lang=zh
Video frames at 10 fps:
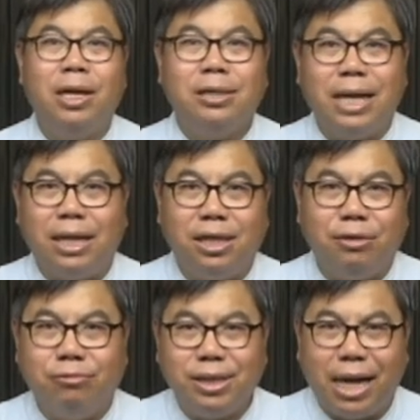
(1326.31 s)
在地
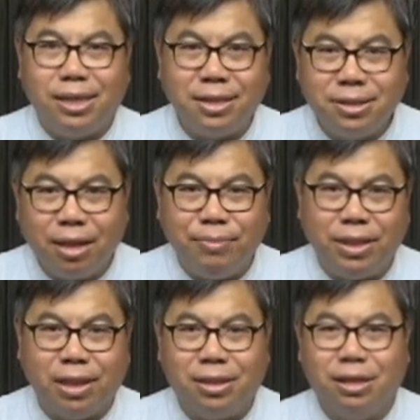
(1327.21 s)
如在天生命
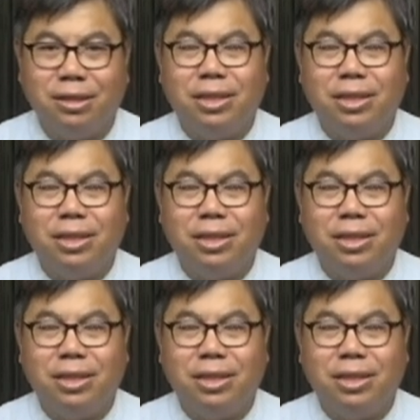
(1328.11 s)
的得